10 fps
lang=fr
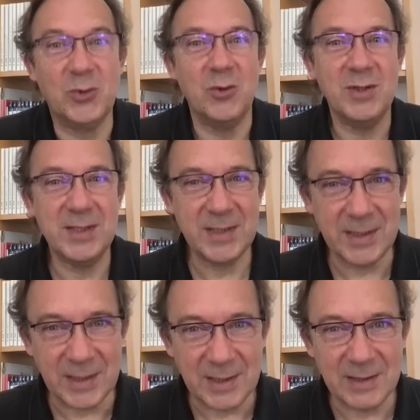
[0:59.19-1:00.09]

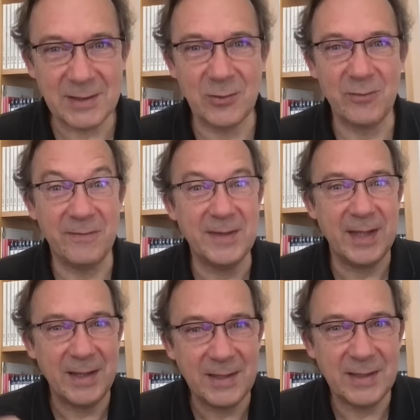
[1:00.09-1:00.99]
tonicité, de
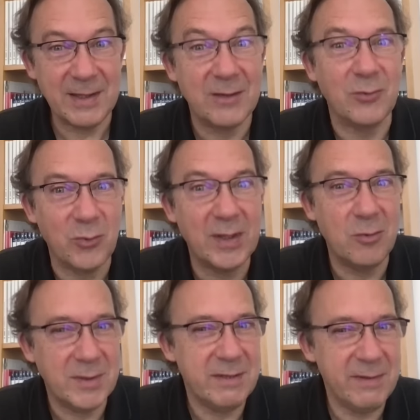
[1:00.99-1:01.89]
vitalité qu'on doit
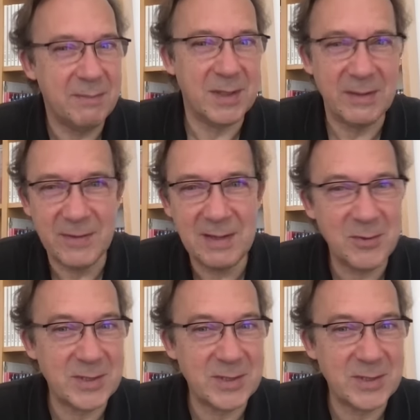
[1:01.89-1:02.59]
cultiver, bien évidemment.